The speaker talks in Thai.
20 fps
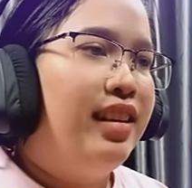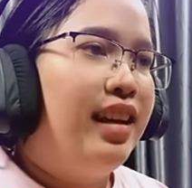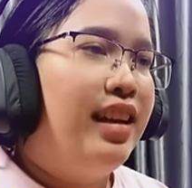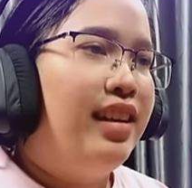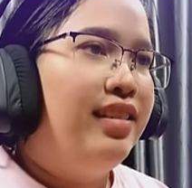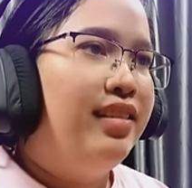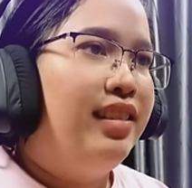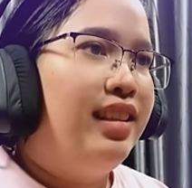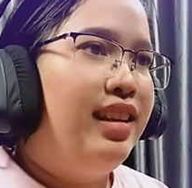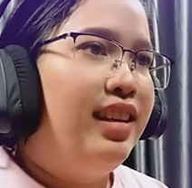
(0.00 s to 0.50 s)
ไหน
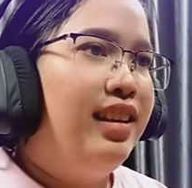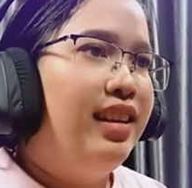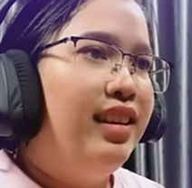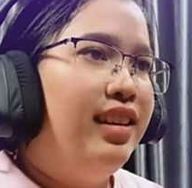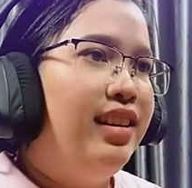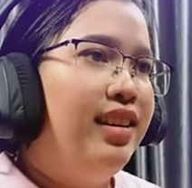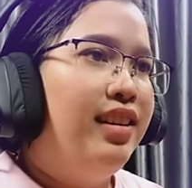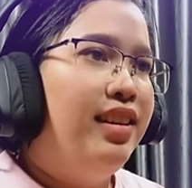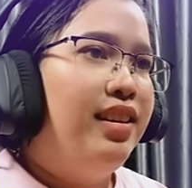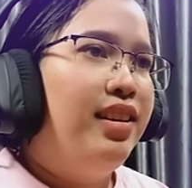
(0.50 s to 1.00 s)
สิ
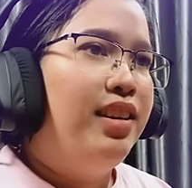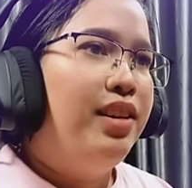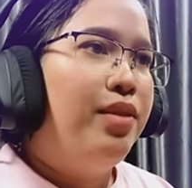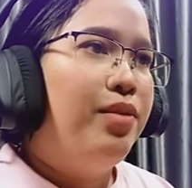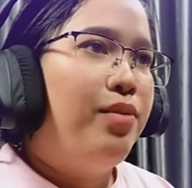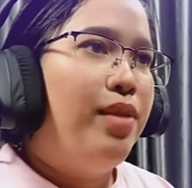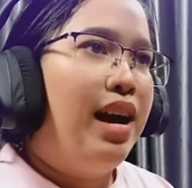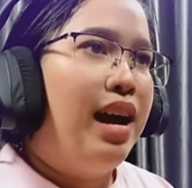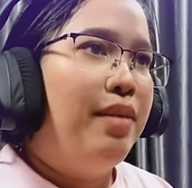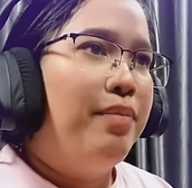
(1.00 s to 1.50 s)

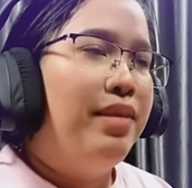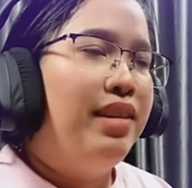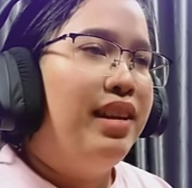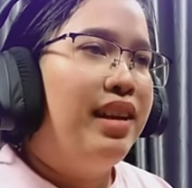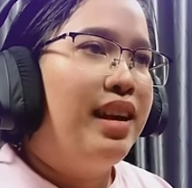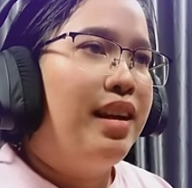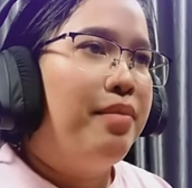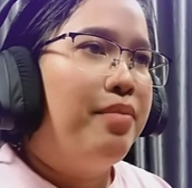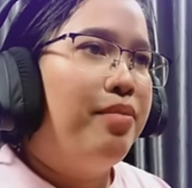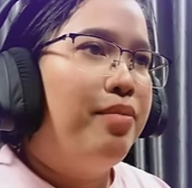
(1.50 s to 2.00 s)
วางไป
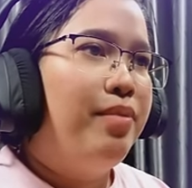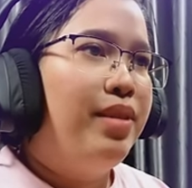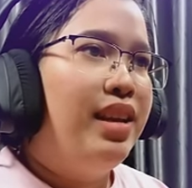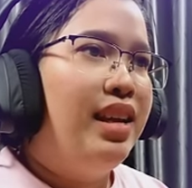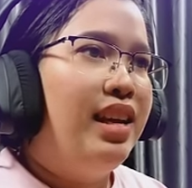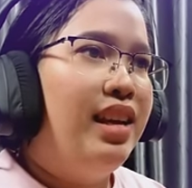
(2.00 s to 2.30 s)
เลยค่ะมุม